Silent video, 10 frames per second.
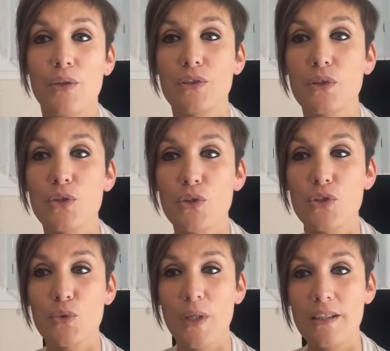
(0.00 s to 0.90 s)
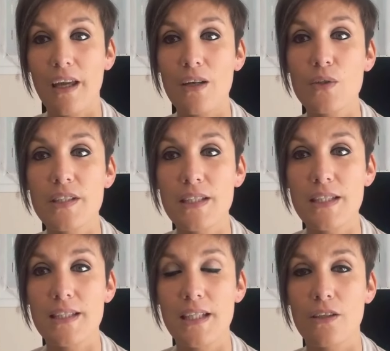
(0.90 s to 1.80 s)
ce que je souhaiterais
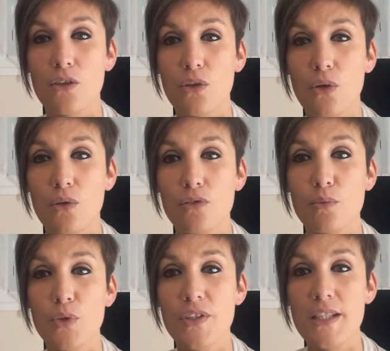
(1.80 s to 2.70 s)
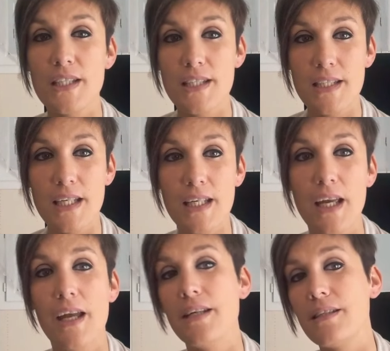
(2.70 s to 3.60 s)
aussi, c'est que vous me
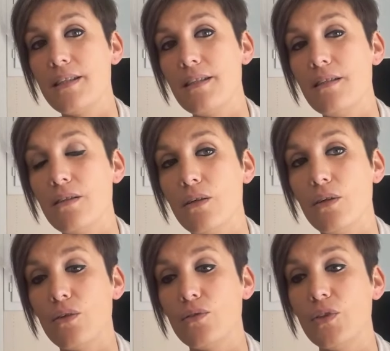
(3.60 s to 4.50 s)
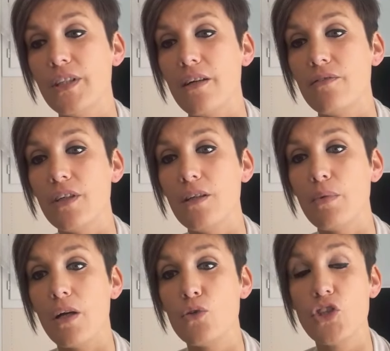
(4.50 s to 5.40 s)
disiez si vous avez
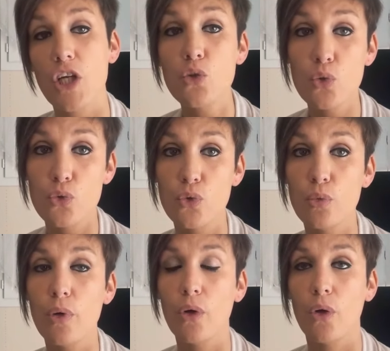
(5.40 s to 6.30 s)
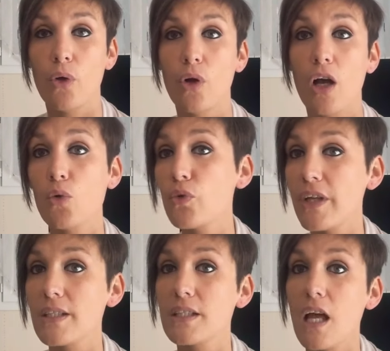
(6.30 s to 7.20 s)
bah, une chaîne YouTube, un
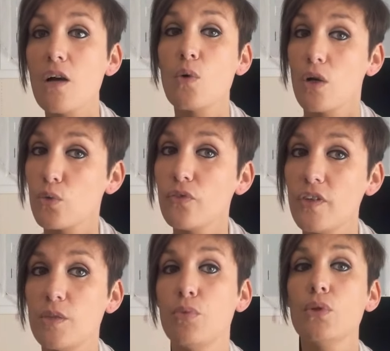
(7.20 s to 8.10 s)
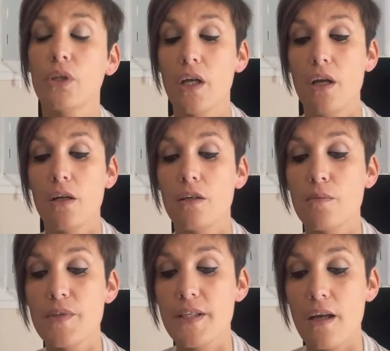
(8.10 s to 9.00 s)
compte Insta ou un compte Facebook.
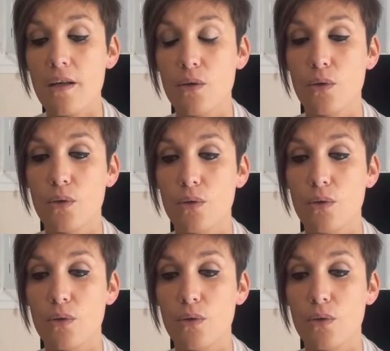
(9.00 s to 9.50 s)
Comme ça,